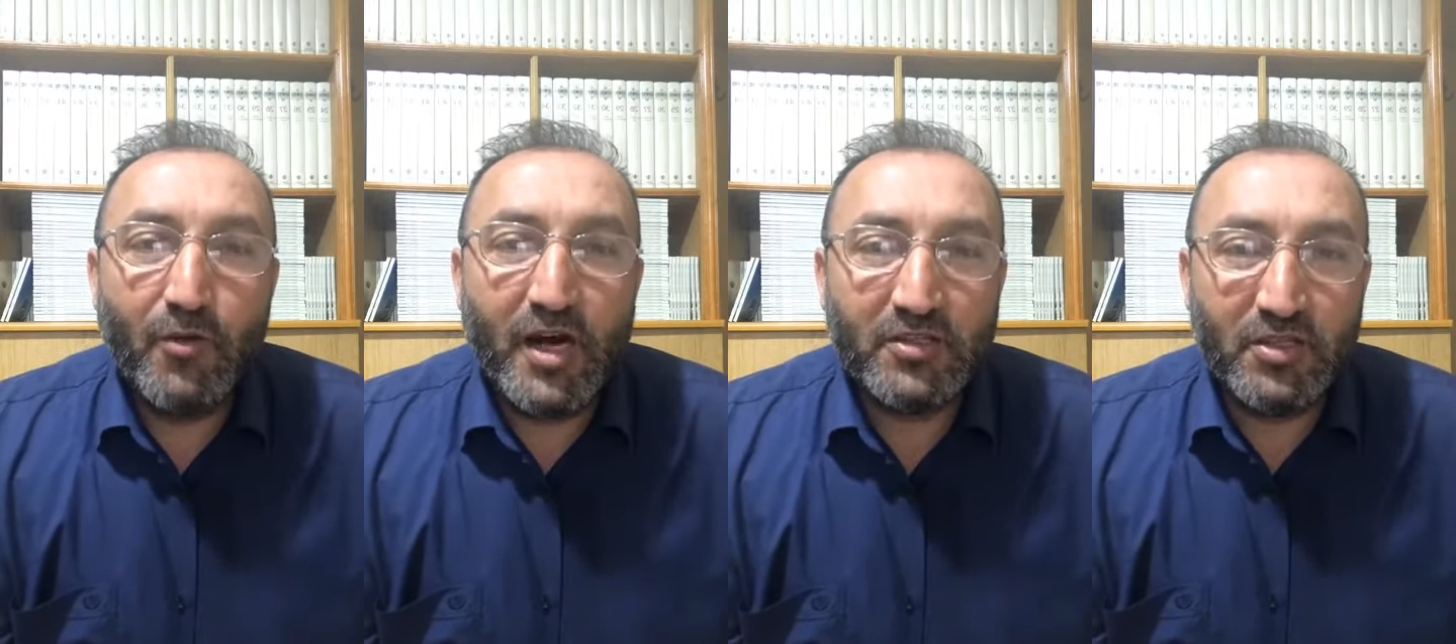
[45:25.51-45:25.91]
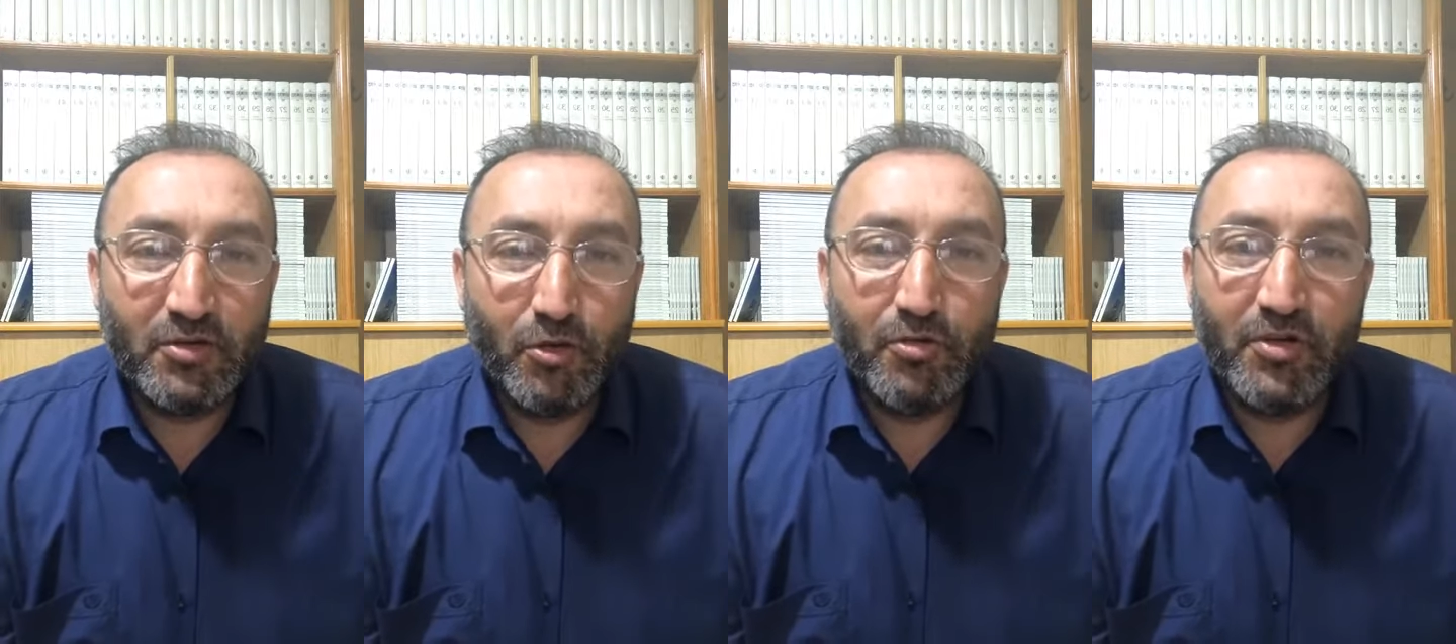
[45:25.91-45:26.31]

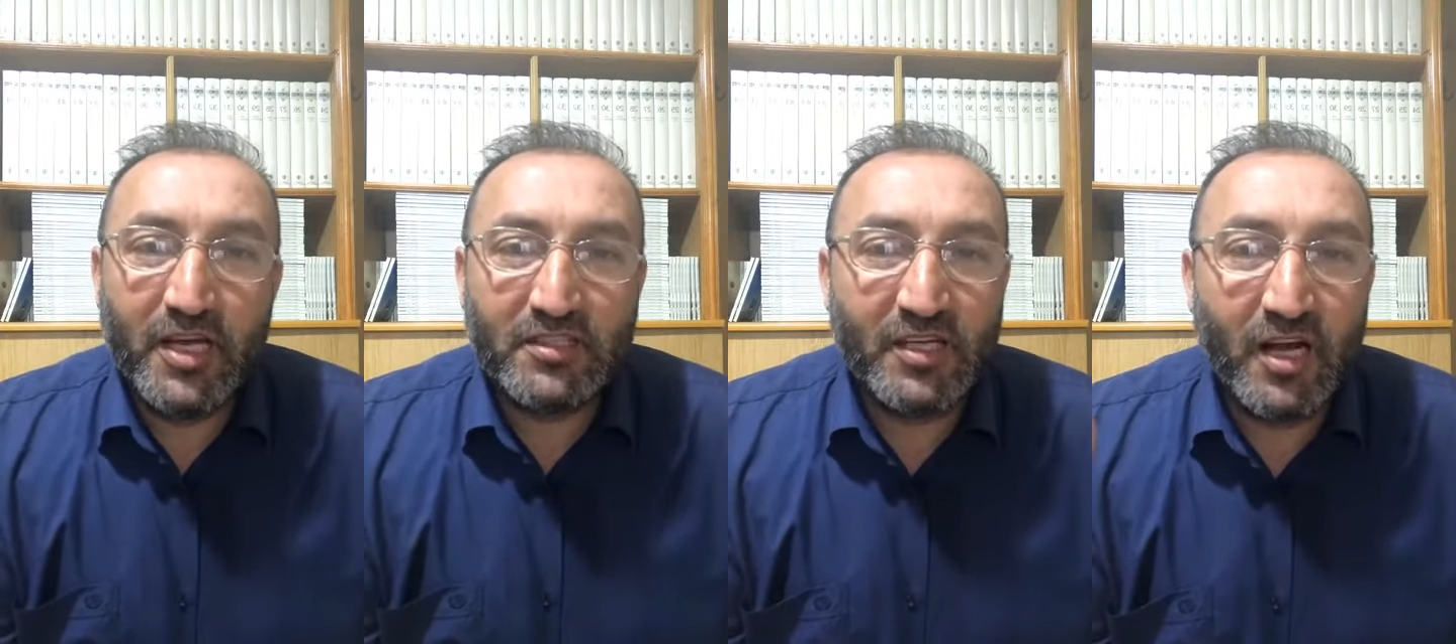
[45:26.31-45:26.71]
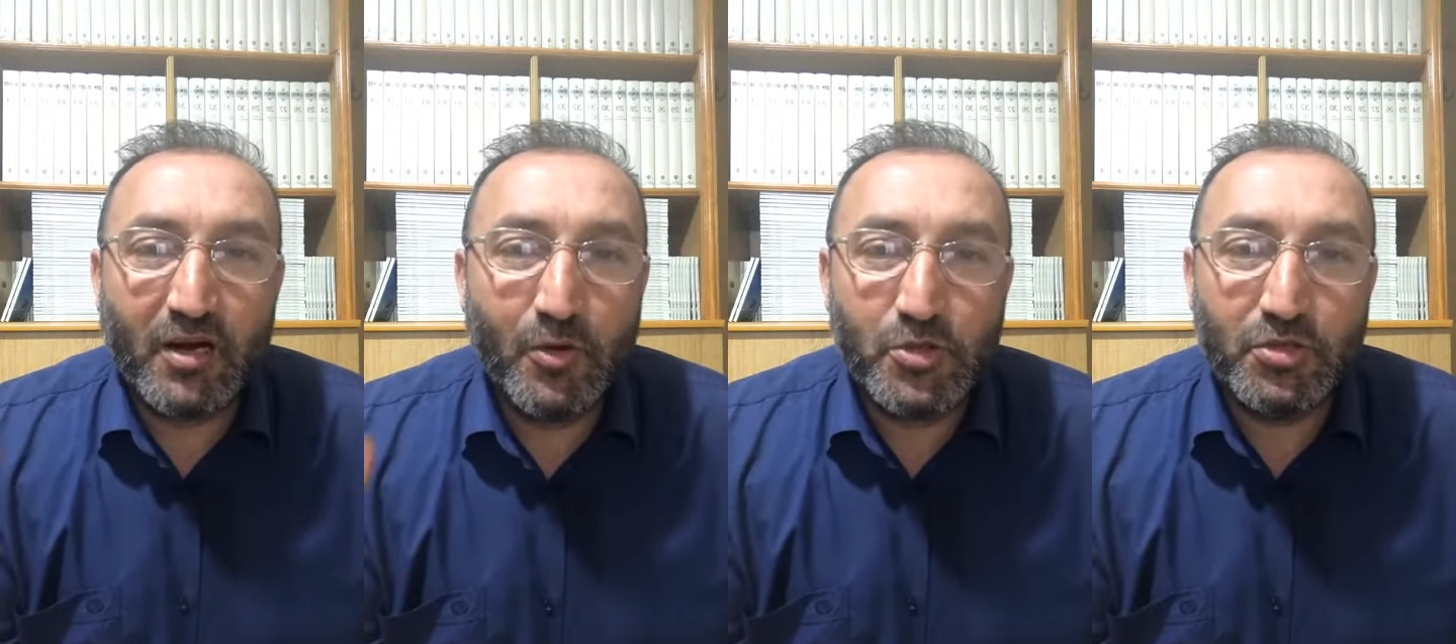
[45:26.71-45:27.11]
vardır hürriyetine
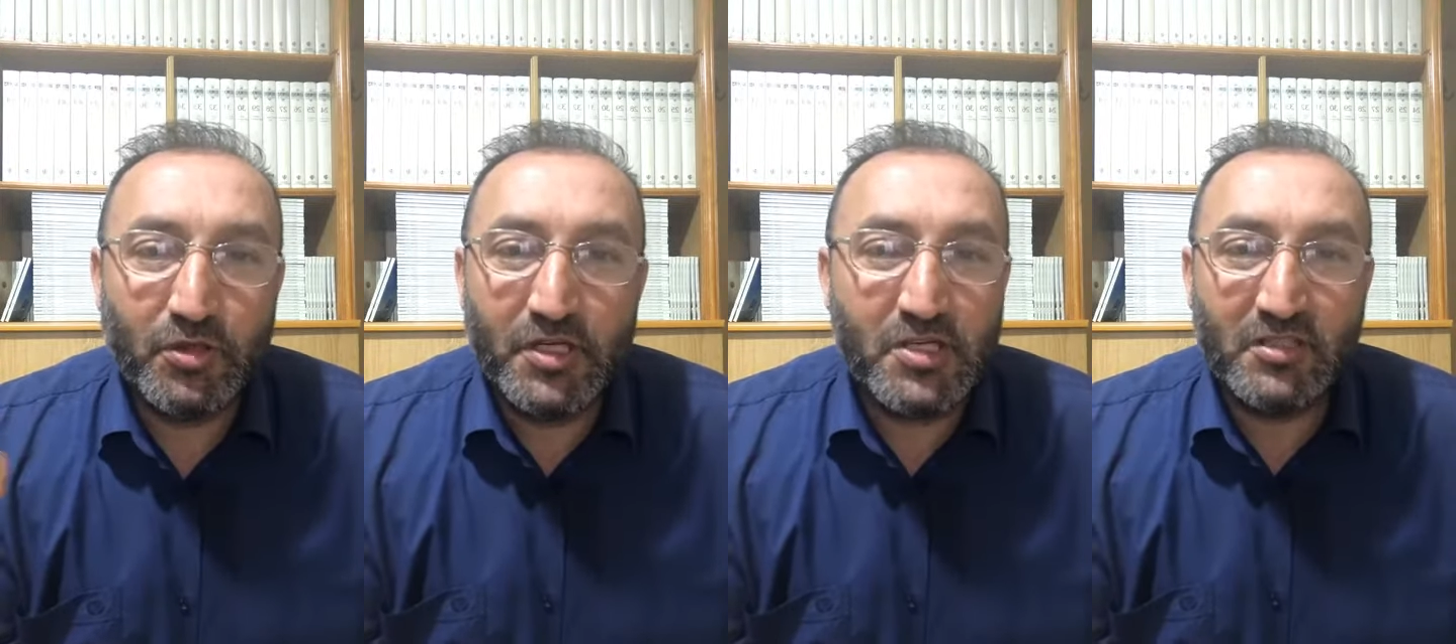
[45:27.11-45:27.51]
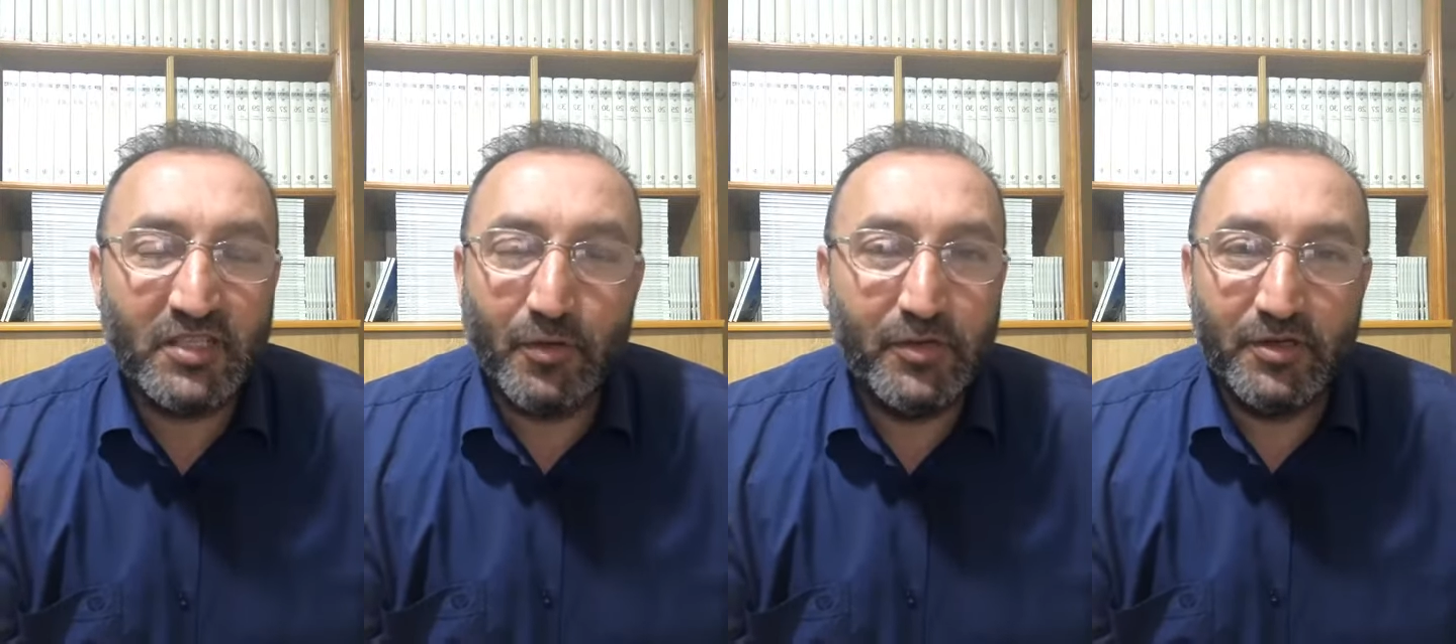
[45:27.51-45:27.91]
kavuştuğu için
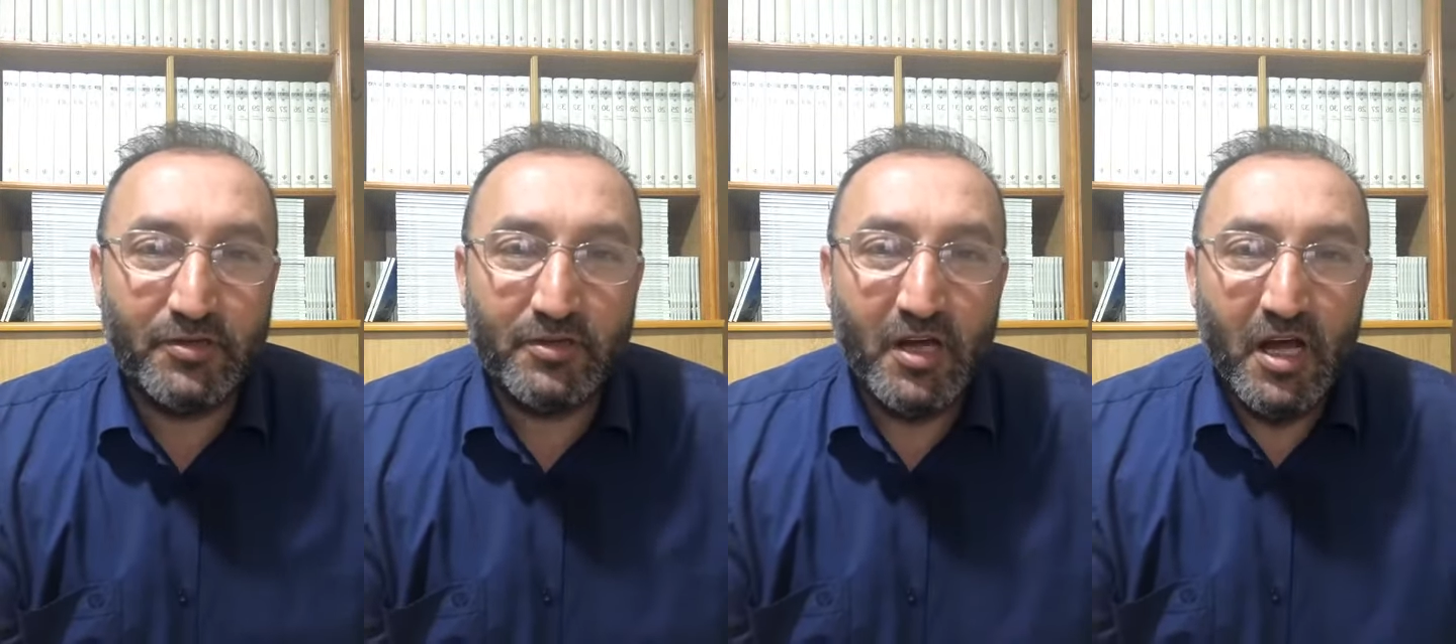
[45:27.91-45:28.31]
sevinir.